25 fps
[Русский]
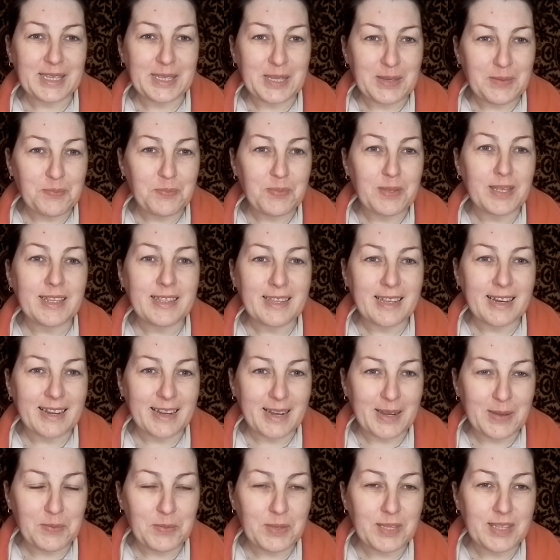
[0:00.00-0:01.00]
добила
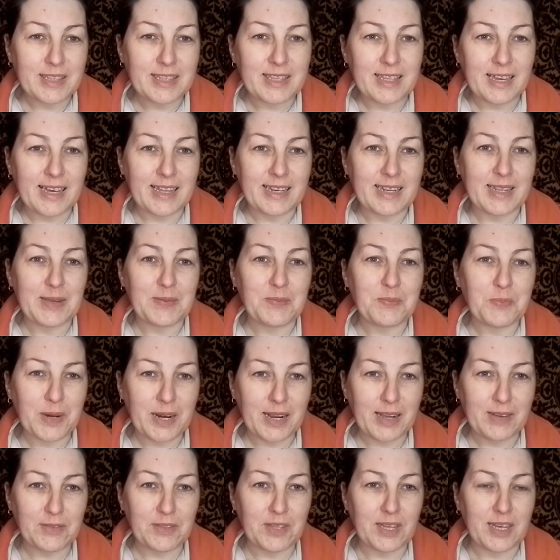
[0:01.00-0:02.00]
комментарии,
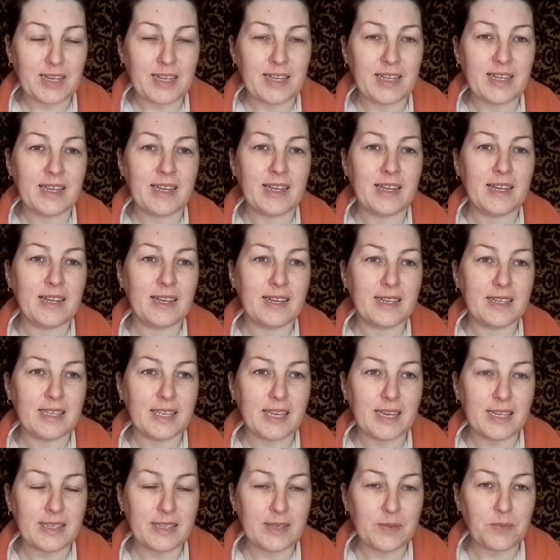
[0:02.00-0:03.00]
правда.
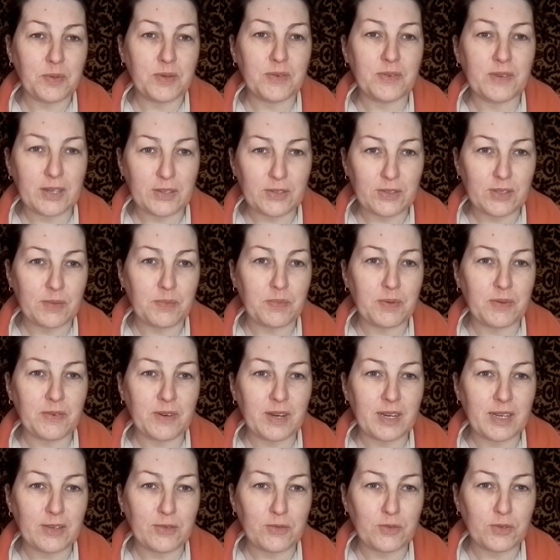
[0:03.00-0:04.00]
Я добиваю,
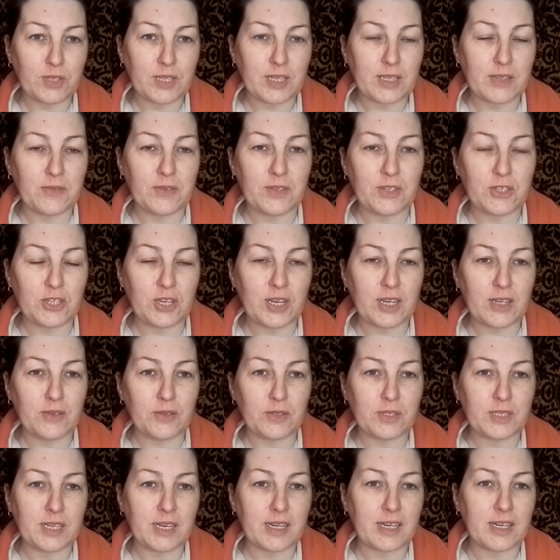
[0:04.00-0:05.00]
добиваю, вот
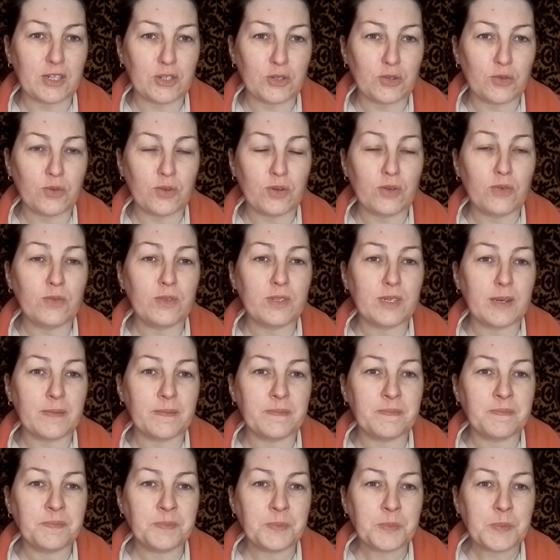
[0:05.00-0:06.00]
отвечаю, захожу к
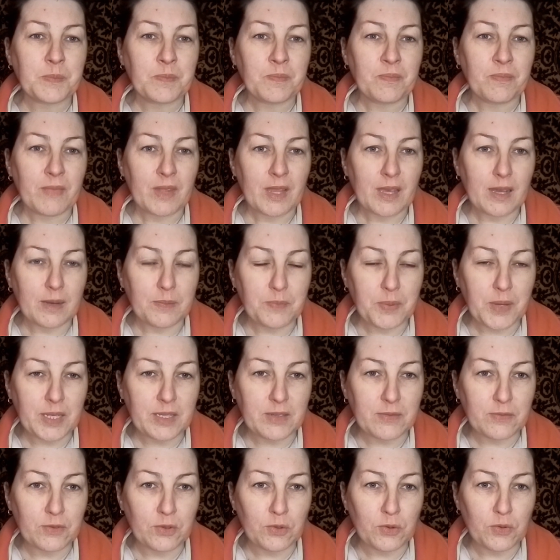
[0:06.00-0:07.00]
людям.
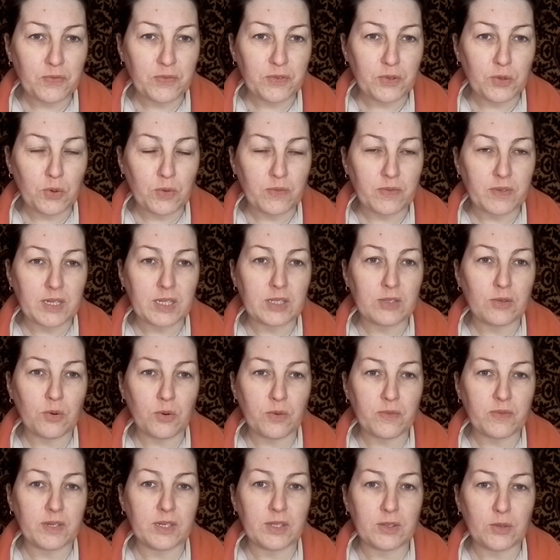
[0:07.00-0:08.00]
Опять вновь новые,
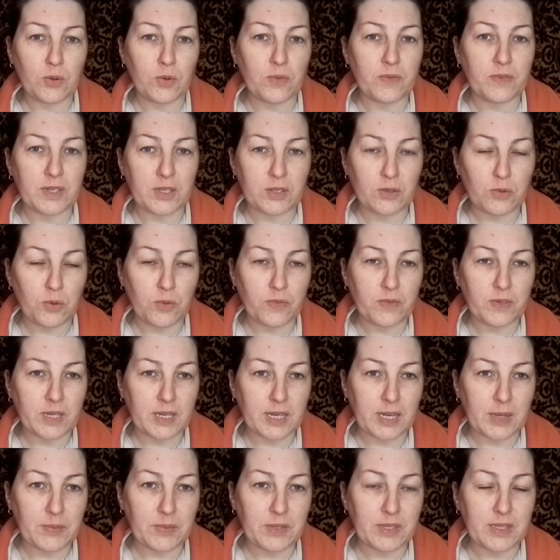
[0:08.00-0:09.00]
новые, новые, новые
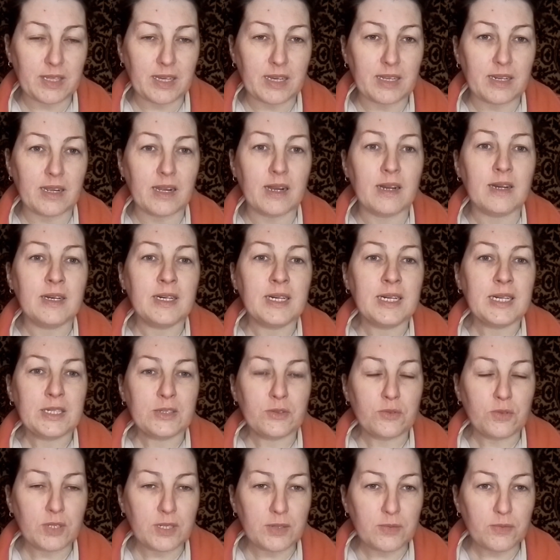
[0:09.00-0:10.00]
комментарии.
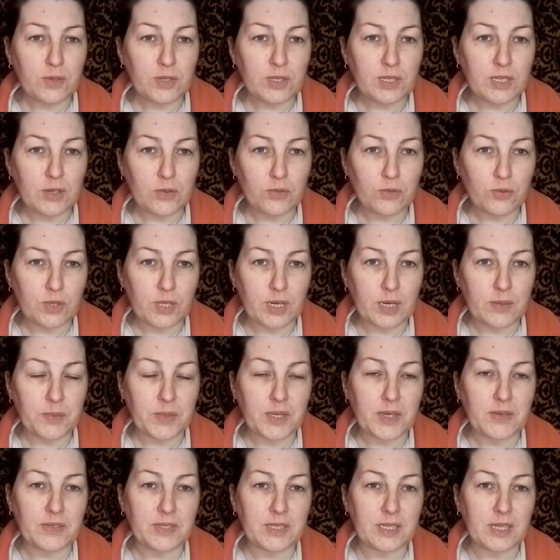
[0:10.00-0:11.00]
Но сегодня утром
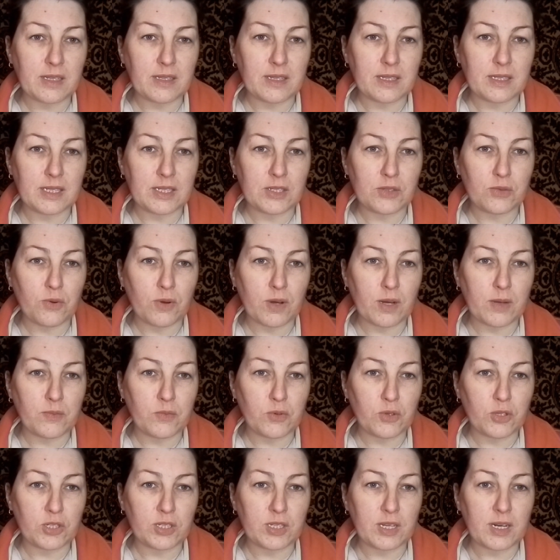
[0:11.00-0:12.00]
я встала насколько
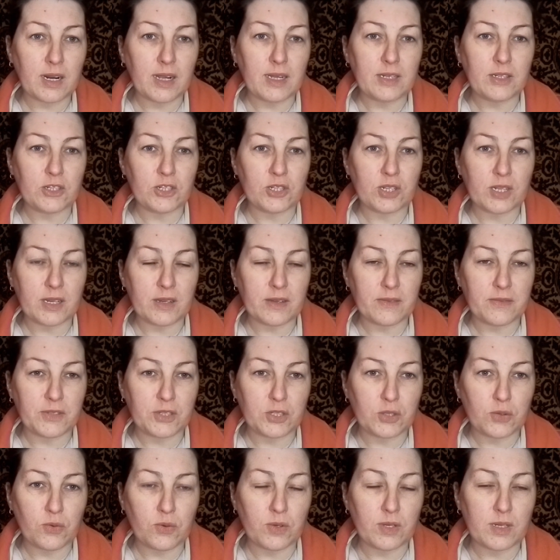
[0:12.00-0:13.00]
можно раньше,
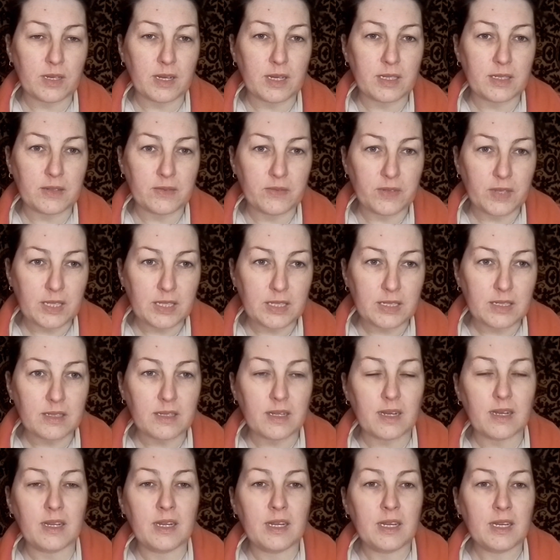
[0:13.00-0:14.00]
все
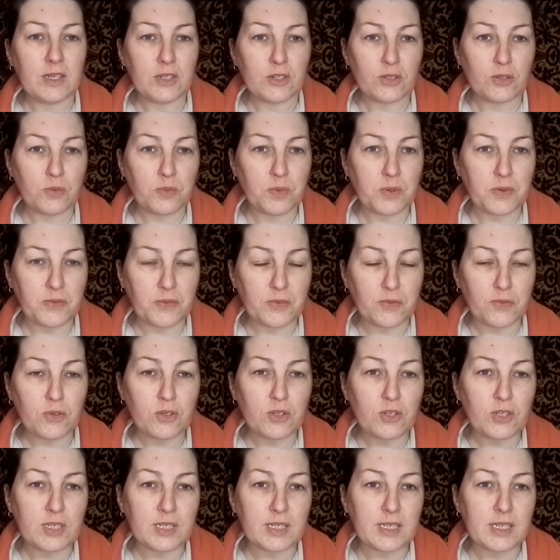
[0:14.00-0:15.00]
ответила, чтобы в
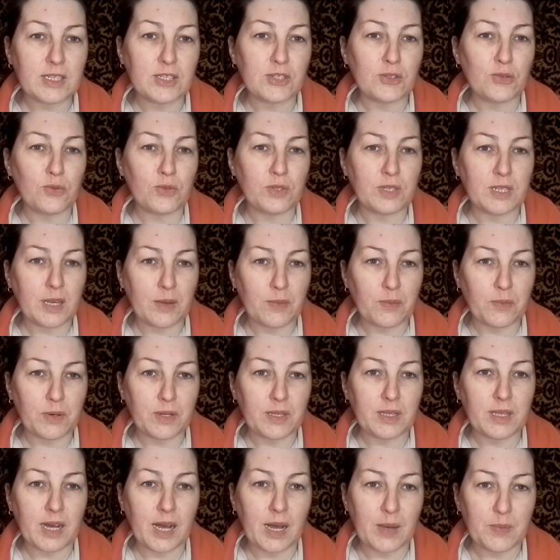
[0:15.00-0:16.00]
творческой студии
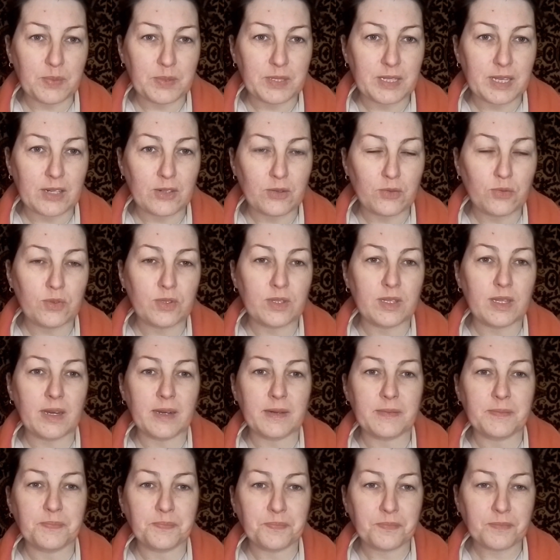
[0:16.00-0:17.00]
было
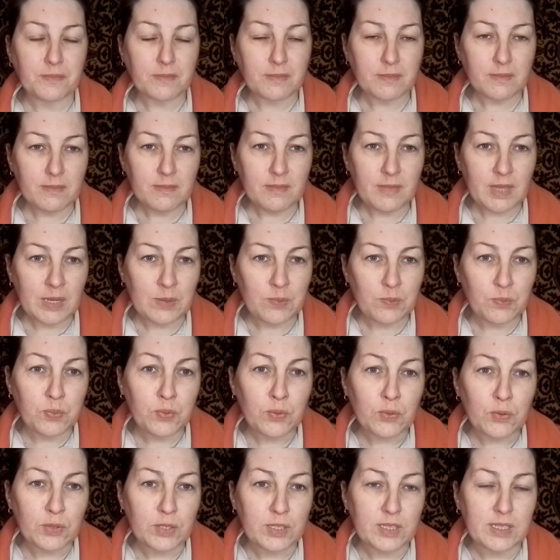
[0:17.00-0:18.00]
абсолютно
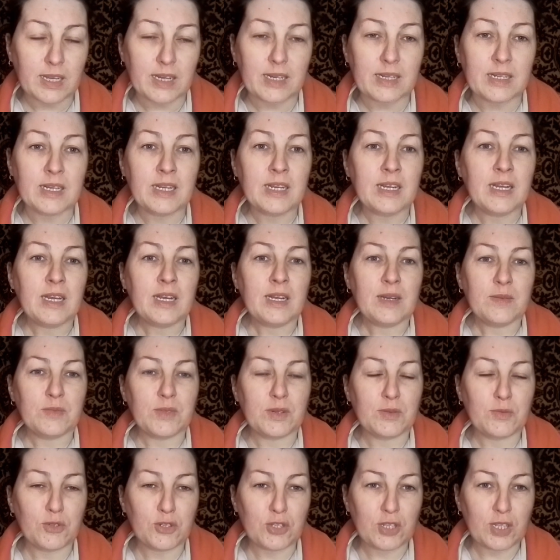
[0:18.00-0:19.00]
пусто,
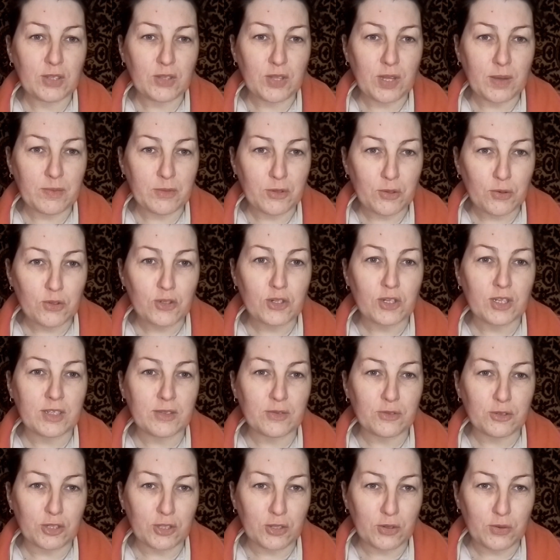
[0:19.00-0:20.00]
потому что там тоже
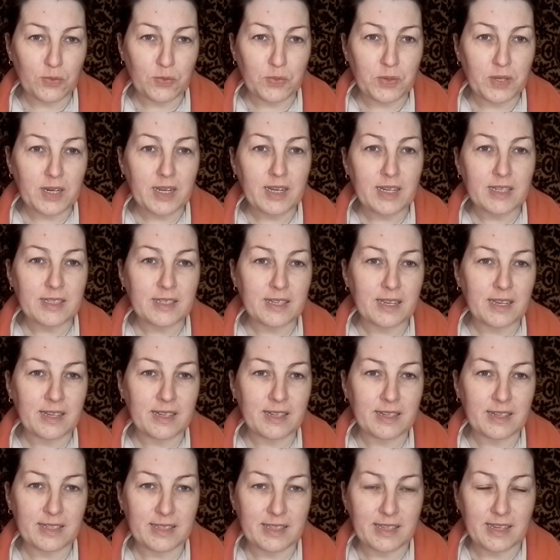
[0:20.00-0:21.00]
нужно убирать.
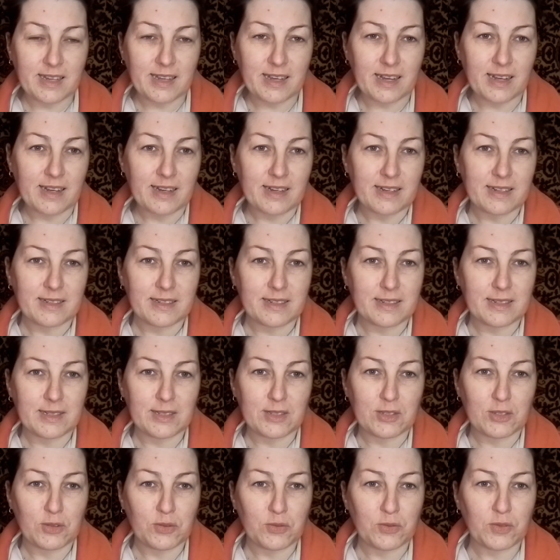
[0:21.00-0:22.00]
Это как,
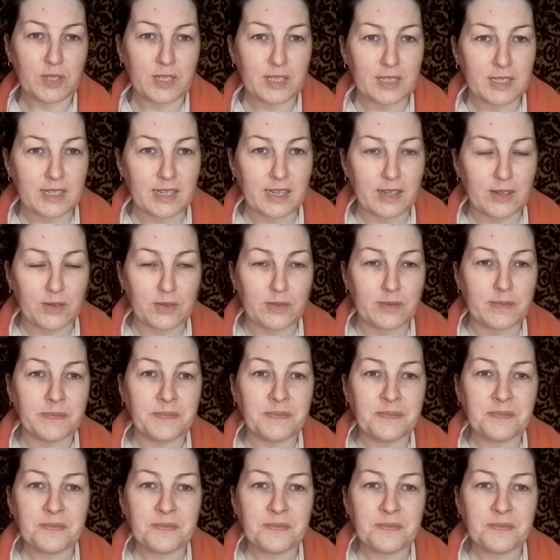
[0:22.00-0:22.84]
э, ну, я не знаю,